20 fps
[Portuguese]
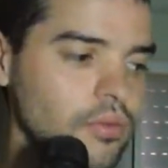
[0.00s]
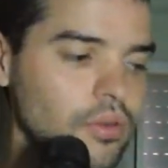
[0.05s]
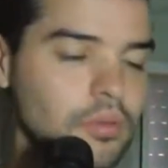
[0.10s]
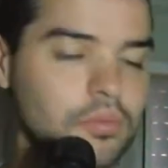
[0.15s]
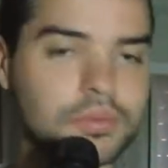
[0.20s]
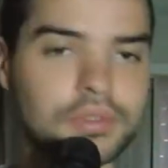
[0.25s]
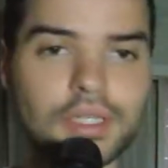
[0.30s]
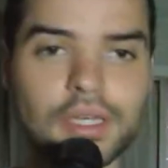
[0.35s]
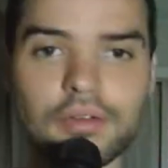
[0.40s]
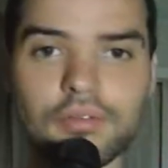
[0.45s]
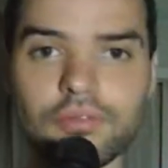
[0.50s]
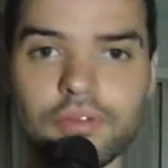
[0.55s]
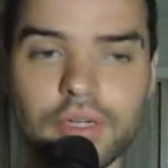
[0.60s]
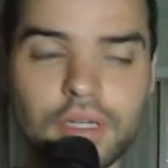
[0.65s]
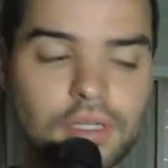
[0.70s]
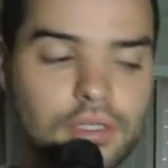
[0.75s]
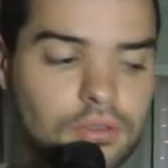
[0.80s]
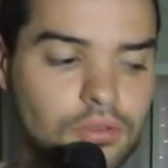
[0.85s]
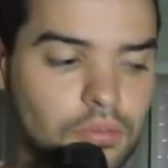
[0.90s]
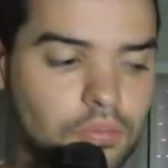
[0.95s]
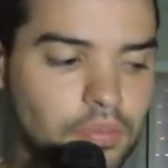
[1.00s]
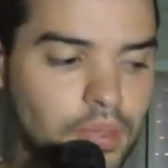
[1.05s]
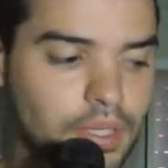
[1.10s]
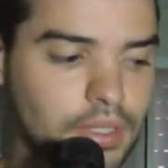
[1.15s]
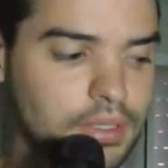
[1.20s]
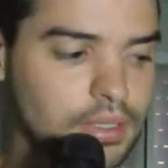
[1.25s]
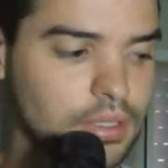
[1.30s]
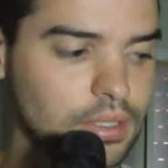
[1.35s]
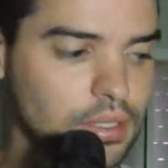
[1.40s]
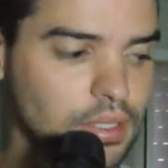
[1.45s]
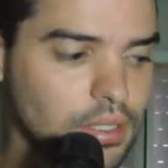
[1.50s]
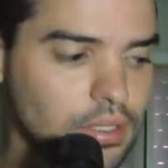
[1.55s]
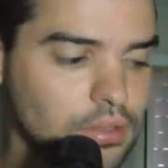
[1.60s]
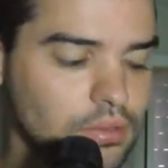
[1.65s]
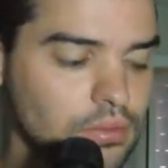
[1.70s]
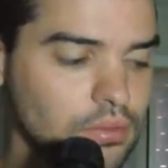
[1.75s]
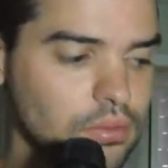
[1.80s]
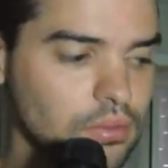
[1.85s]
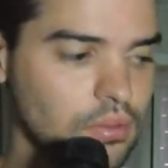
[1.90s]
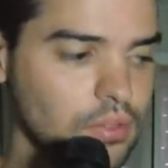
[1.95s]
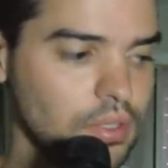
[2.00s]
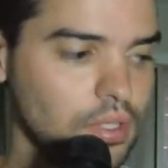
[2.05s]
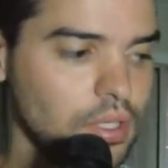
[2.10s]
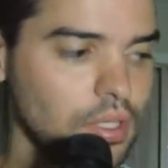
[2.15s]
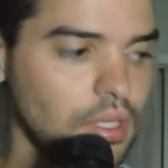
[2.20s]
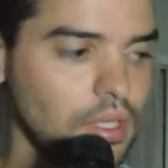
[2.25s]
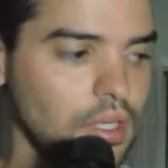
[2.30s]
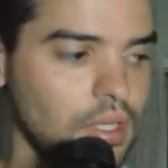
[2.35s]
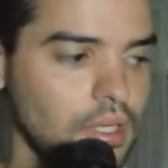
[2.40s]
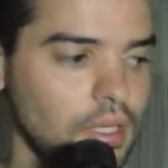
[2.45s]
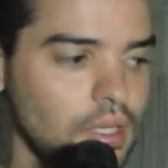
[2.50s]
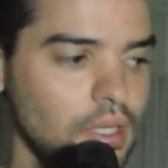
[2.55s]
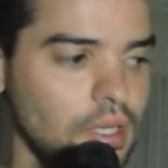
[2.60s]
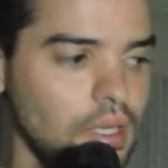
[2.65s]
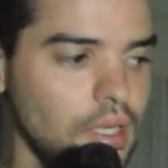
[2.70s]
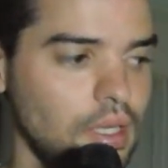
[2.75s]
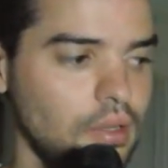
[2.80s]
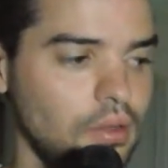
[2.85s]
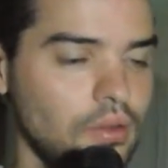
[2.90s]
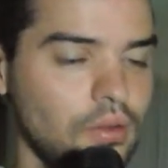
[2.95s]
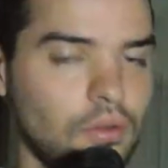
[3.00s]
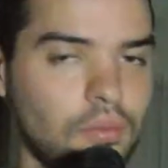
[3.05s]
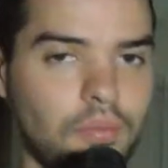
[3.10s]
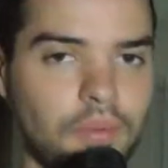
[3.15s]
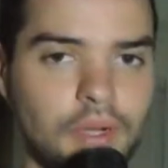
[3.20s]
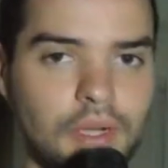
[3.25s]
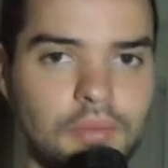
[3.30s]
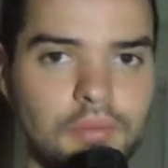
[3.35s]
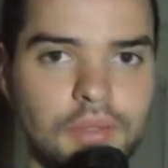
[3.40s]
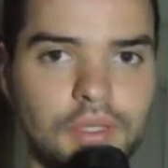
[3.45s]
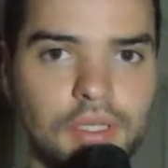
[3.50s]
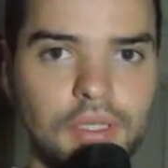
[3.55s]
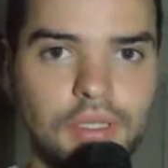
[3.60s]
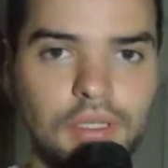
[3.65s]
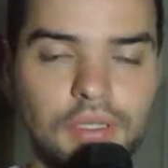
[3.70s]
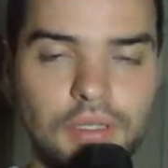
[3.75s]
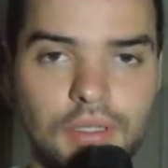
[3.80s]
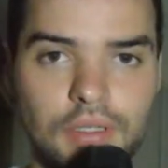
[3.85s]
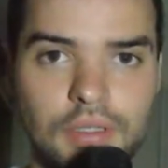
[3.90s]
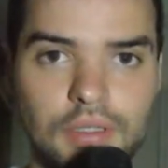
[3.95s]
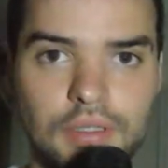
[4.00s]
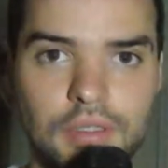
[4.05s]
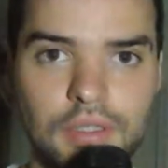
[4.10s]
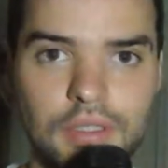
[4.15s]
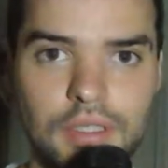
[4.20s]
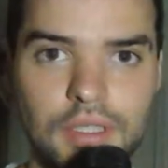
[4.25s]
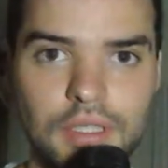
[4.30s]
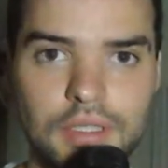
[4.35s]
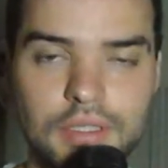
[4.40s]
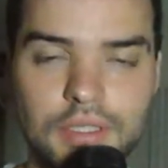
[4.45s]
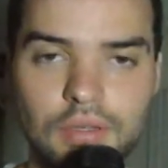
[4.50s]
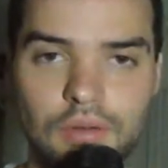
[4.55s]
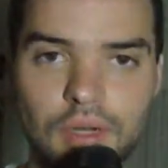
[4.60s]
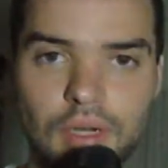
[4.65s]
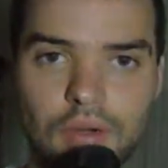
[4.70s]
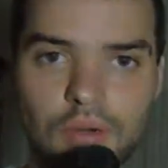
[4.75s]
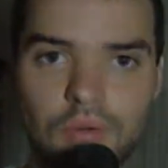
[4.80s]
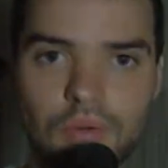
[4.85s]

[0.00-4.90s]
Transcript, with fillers: Fui observando, passando. Ele olhou para mim e desceu a